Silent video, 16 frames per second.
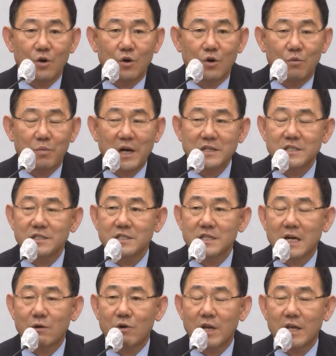어, 박진
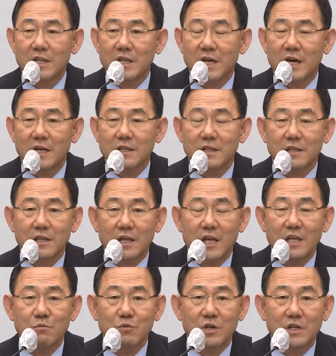장관에 대한
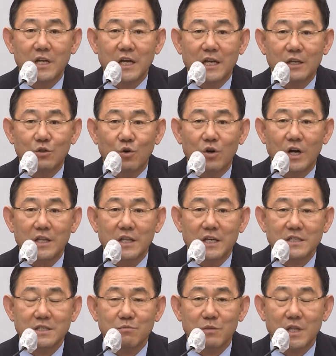해임 건의안이
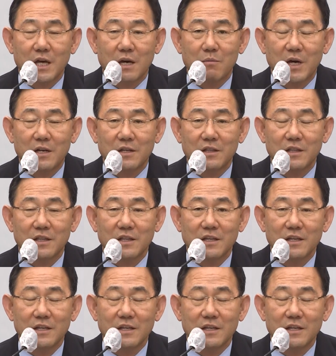통과됐습니다마는